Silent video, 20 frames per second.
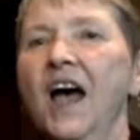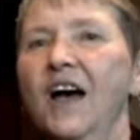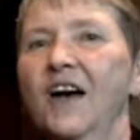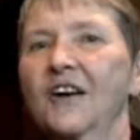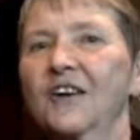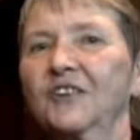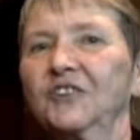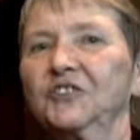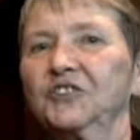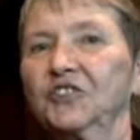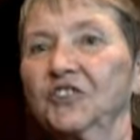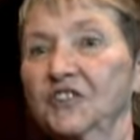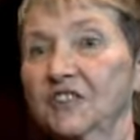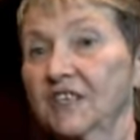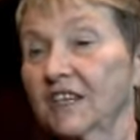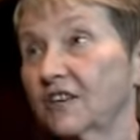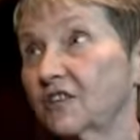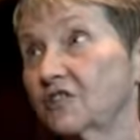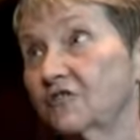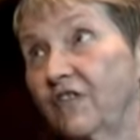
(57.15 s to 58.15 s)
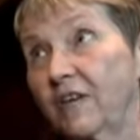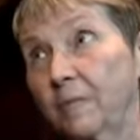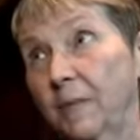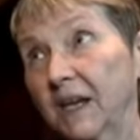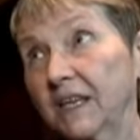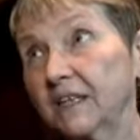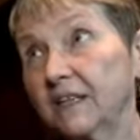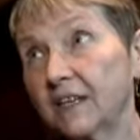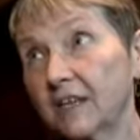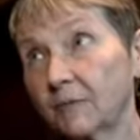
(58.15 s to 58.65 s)
Euh, je sais que je vais
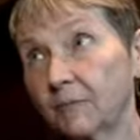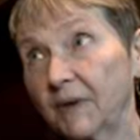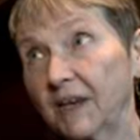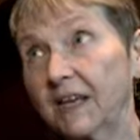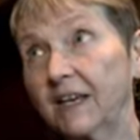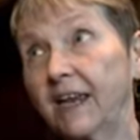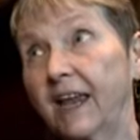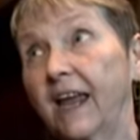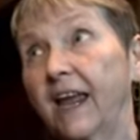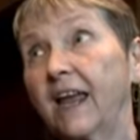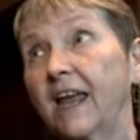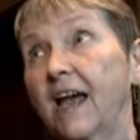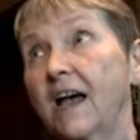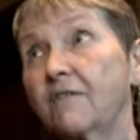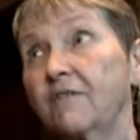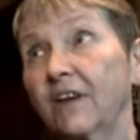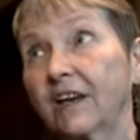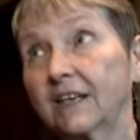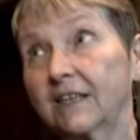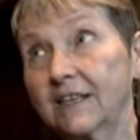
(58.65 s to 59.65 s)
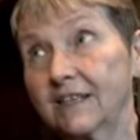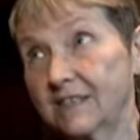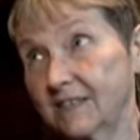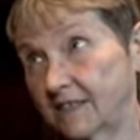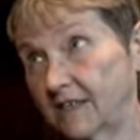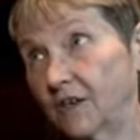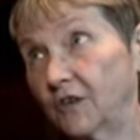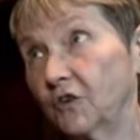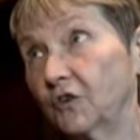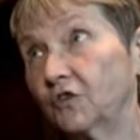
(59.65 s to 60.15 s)
maintenir mes liens avec les
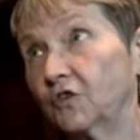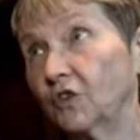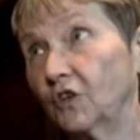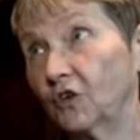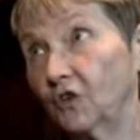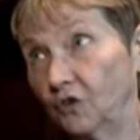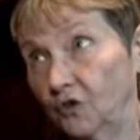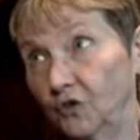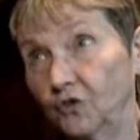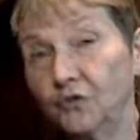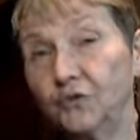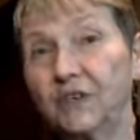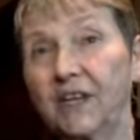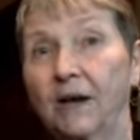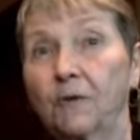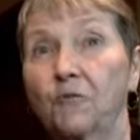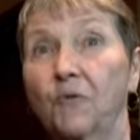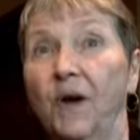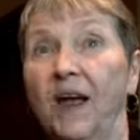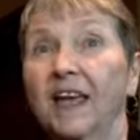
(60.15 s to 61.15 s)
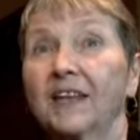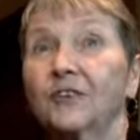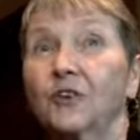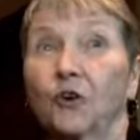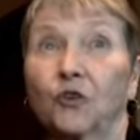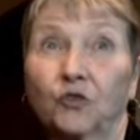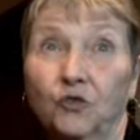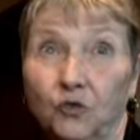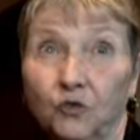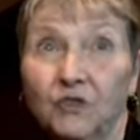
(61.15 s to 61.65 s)
CA de l'Outaouais.
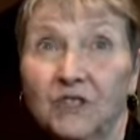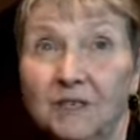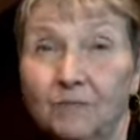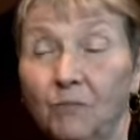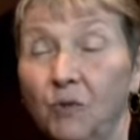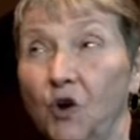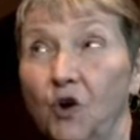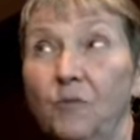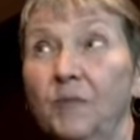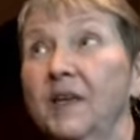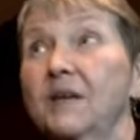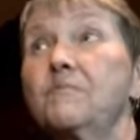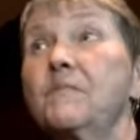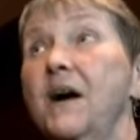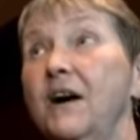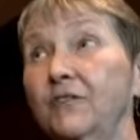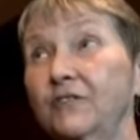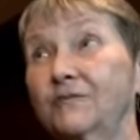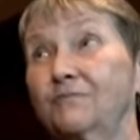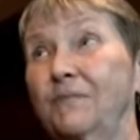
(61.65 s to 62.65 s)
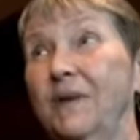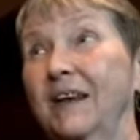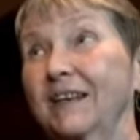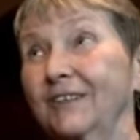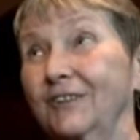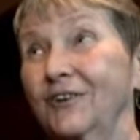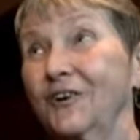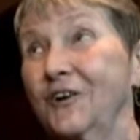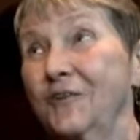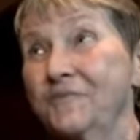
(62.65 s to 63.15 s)
Donc, nos diplômés passent par
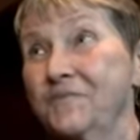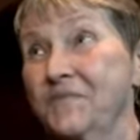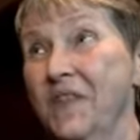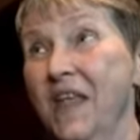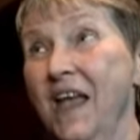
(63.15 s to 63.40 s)
là.